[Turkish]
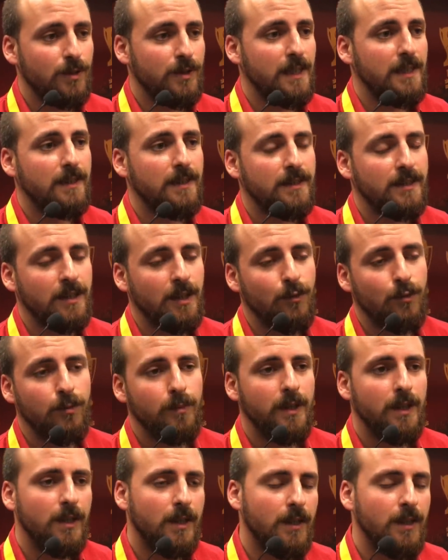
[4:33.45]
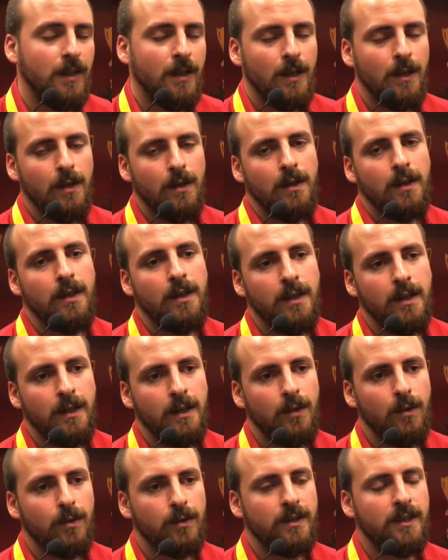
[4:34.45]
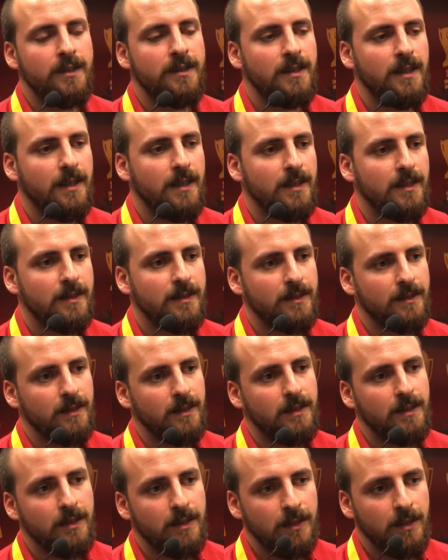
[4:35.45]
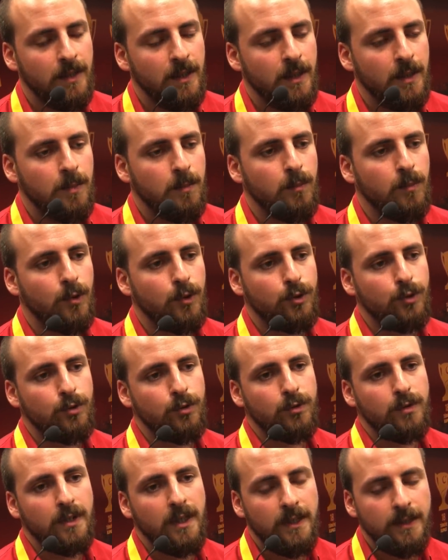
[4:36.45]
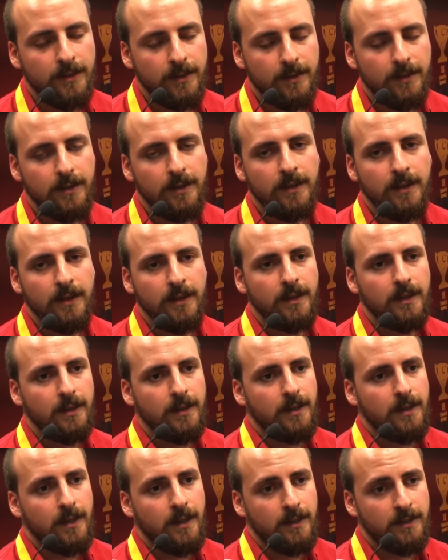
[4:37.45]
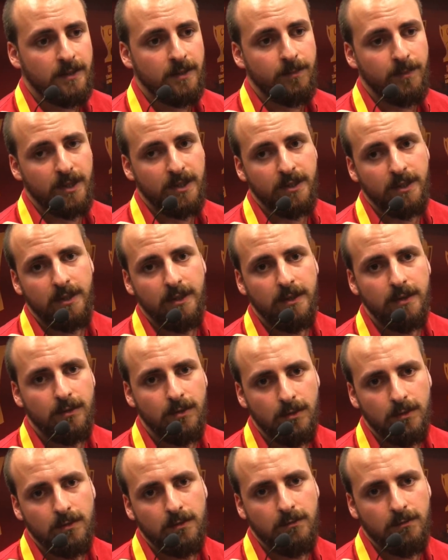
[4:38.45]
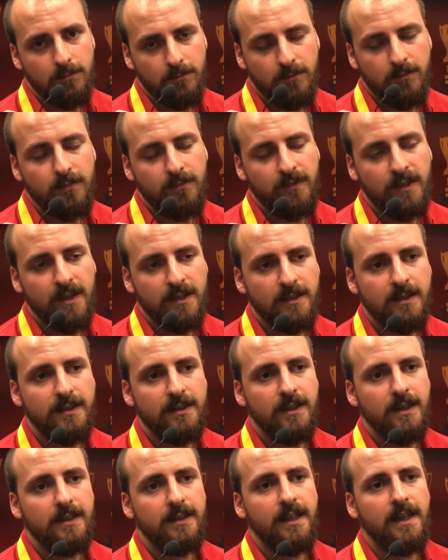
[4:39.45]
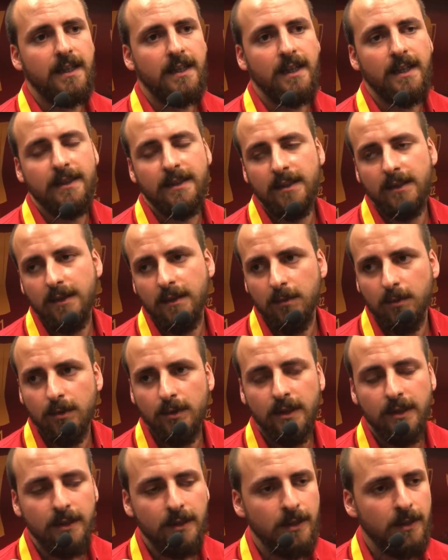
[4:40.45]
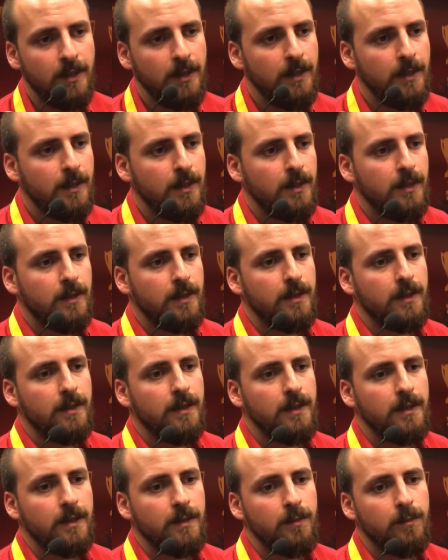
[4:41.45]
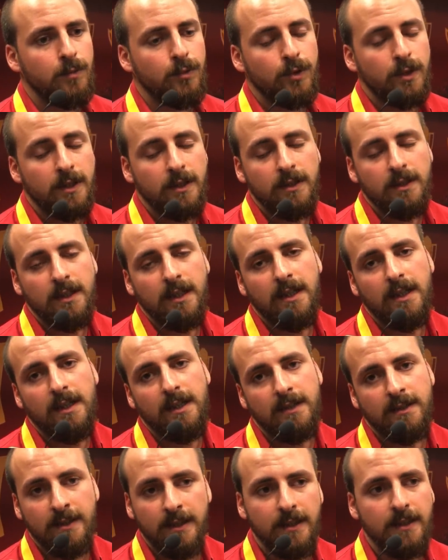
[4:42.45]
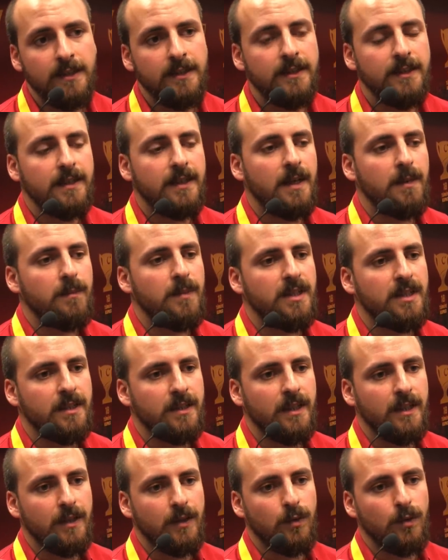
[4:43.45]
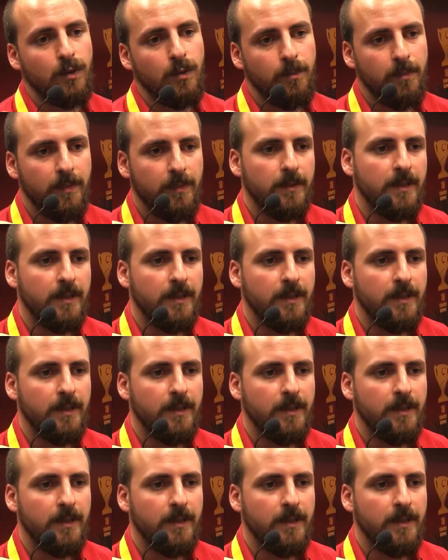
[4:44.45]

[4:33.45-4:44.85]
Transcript: Özellikle savunmayla e, orta saha arasındaki boşluklar e, Kasımpaşa fazlasıyla değerlendirdi bunları. E, bunların daha aza indirgenmesi gerekiyor.